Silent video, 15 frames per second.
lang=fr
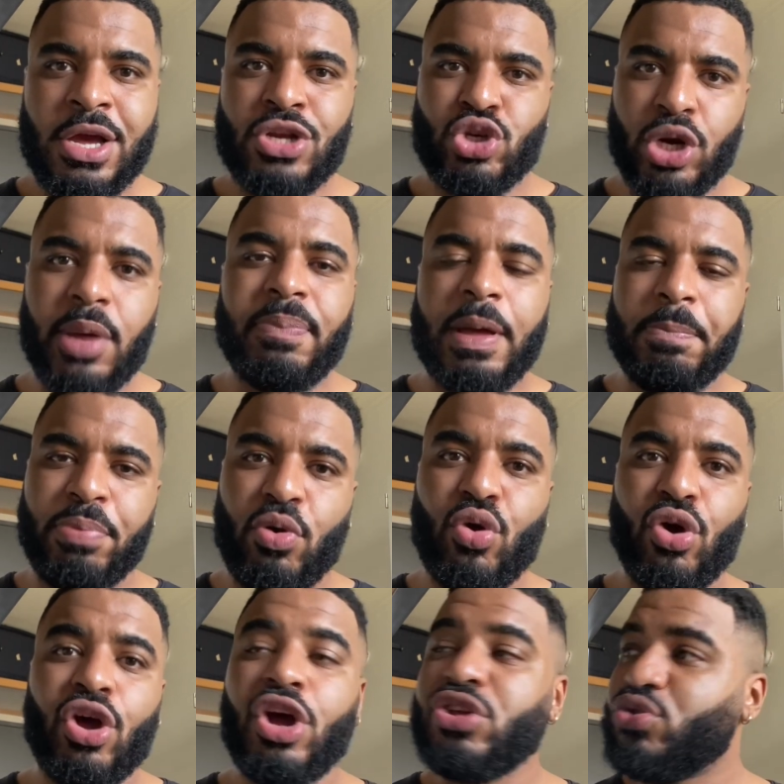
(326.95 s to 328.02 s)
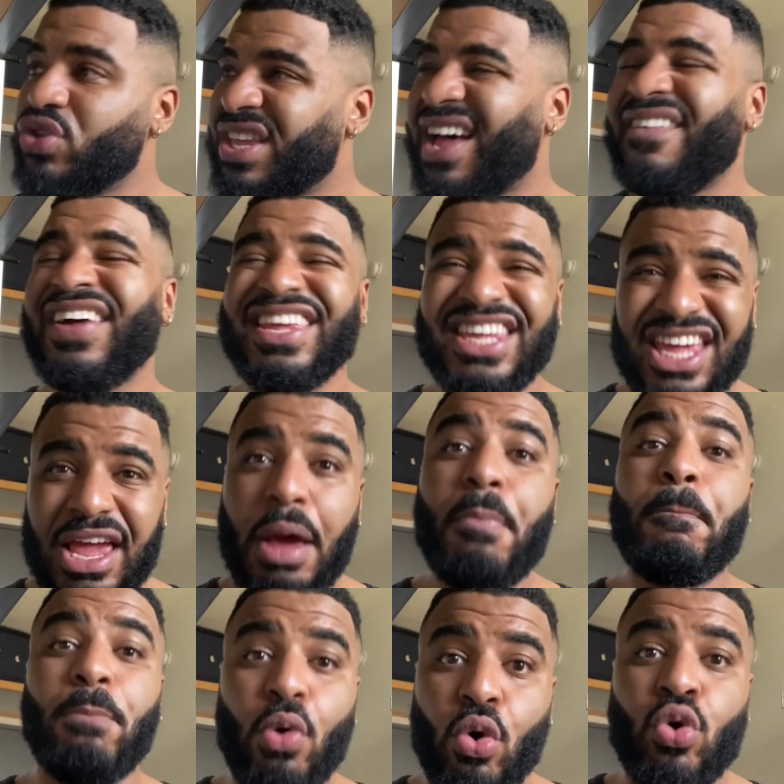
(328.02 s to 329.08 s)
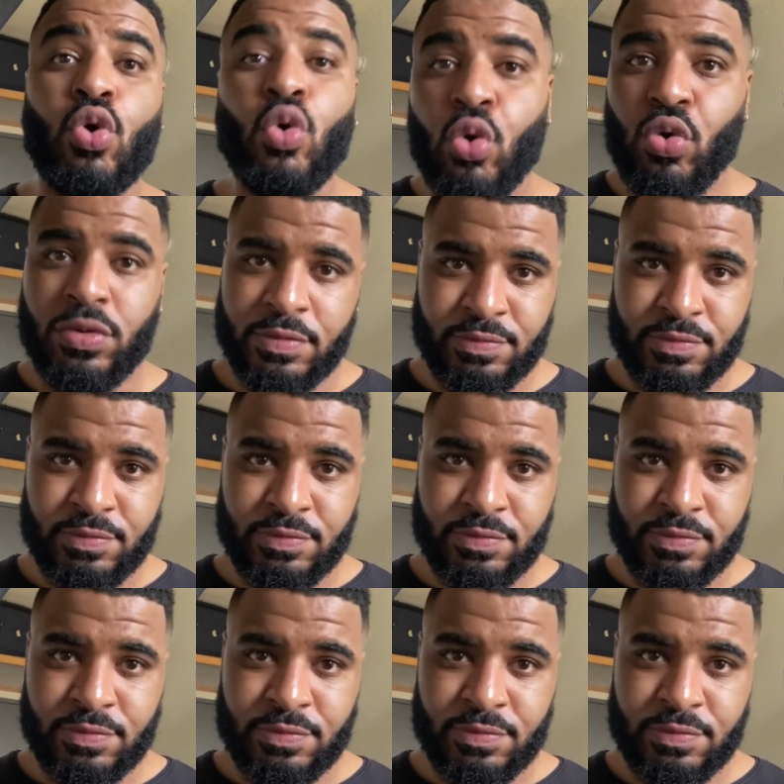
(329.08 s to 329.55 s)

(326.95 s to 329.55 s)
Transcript: tu n'as pas peur de travailler beaucoup,